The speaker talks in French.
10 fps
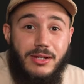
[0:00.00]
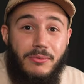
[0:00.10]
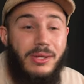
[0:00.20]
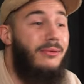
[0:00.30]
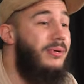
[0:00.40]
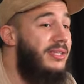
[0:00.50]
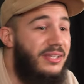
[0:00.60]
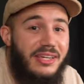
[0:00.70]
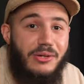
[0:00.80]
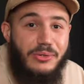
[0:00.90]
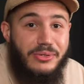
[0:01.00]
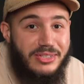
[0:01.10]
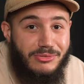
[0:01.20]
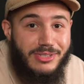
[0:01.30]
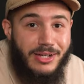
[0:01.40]
Oui, oui, c'est rigolo,
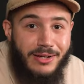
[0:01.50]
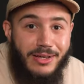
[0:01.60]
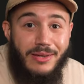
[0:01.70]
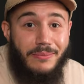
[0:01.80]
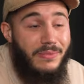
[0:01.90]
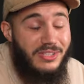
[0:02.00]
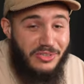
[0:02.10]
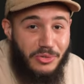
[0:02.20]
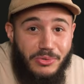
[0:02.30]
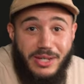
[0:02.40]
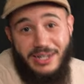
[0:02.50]
c'est tout ça. Mais c'est surtout la